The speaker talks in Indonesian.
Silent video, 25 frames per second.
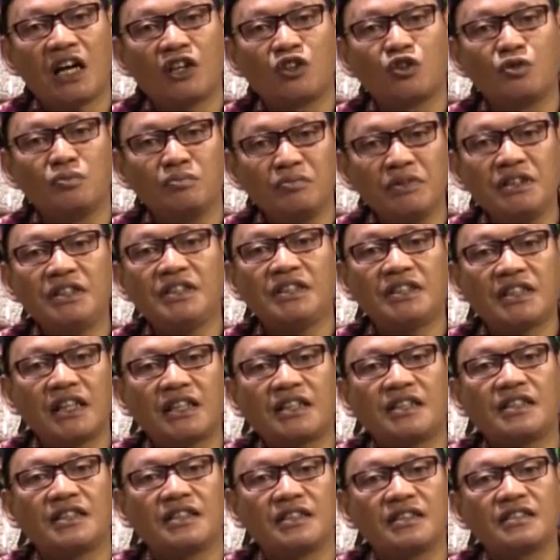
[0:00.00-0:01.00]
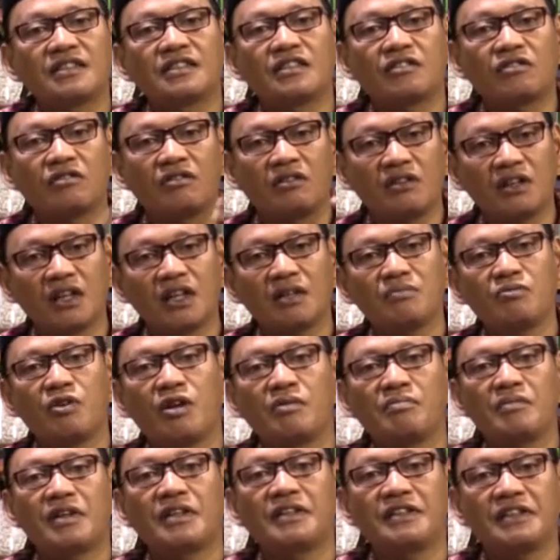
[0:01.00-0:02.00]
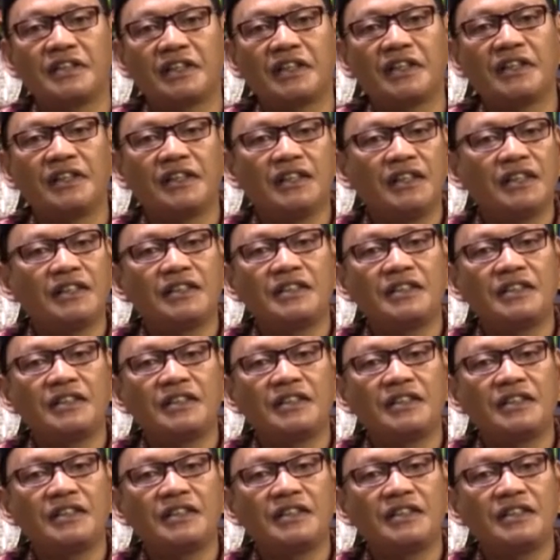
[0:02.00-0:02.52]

alumni dari sekolah Muhammadiyah,